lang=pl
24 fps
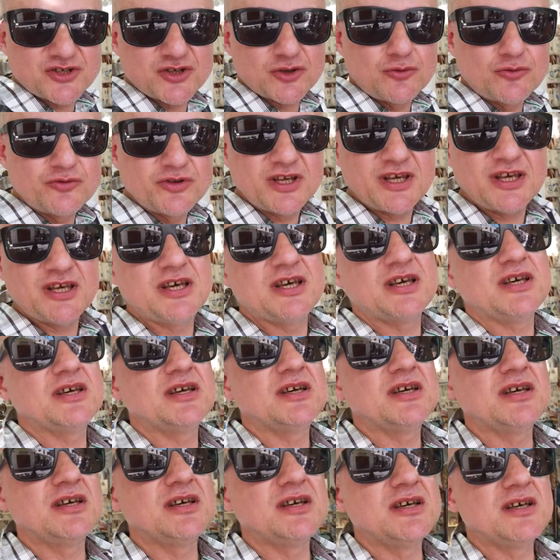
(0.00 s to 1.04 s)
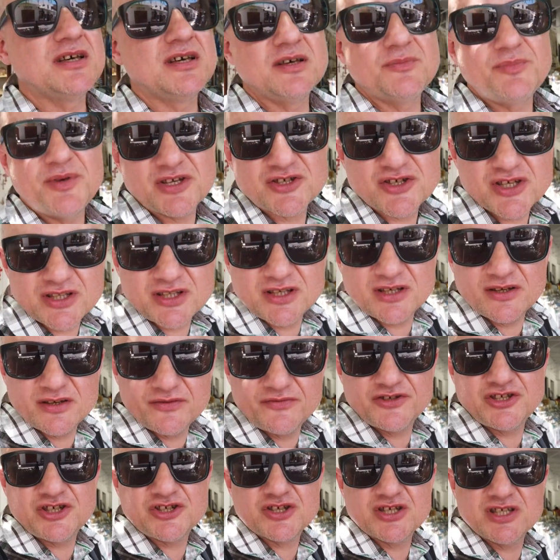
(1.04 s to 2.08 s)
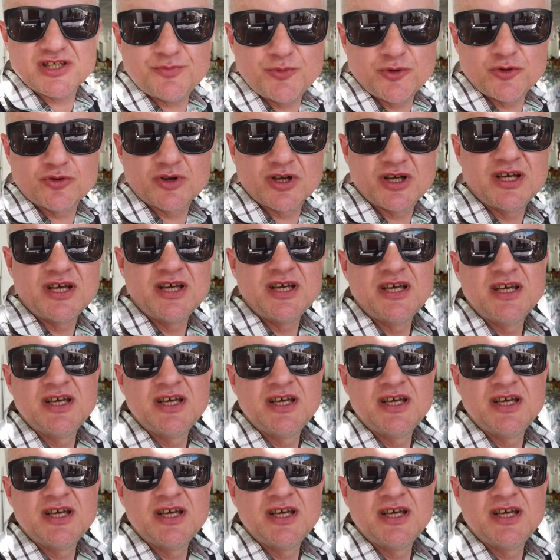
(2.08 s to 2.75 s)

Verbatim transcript: Szczególnie e, bierzcie te wycieczki z biur